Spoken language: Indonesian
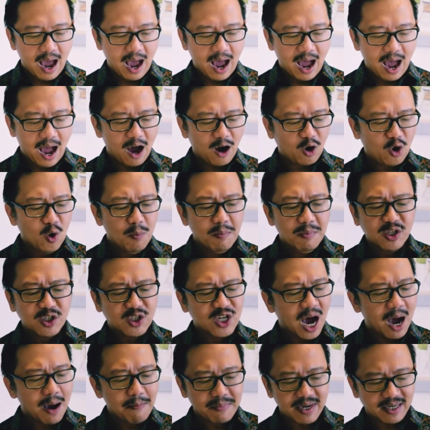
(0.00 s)
Aku
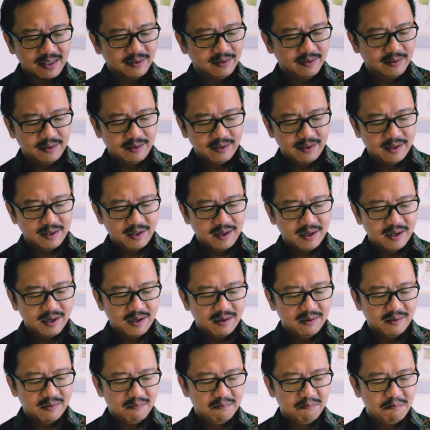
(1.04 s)
menjamin
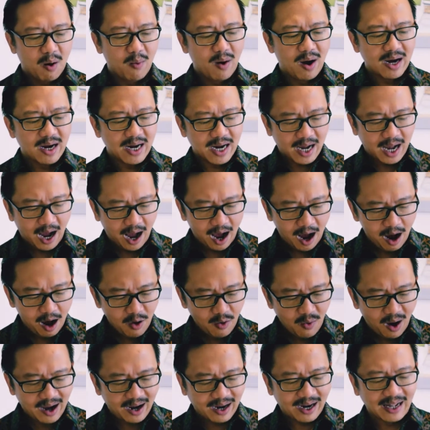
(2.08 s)
bahwa
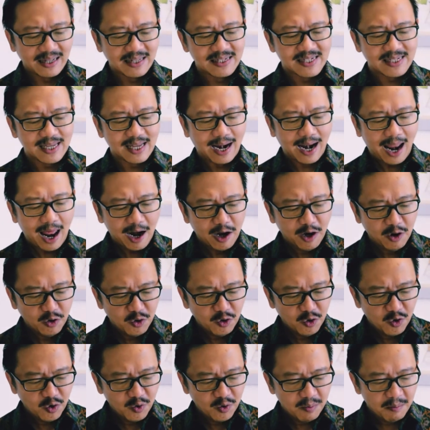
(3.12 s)
engkau akan
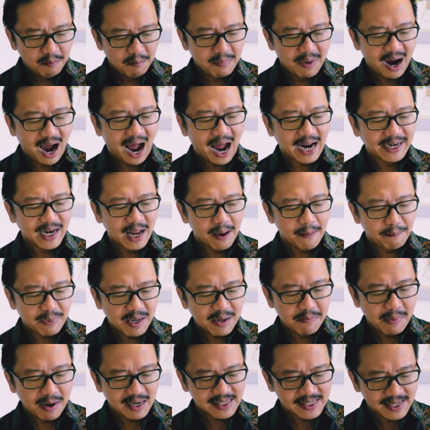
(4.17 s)
selalu menghadapi
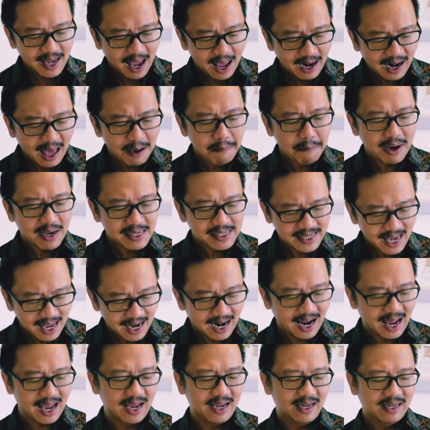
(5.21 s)

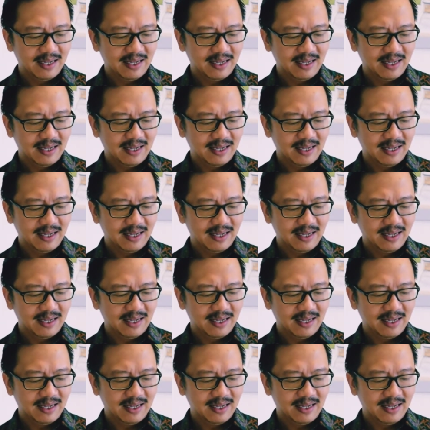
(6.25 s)
masalah-masalah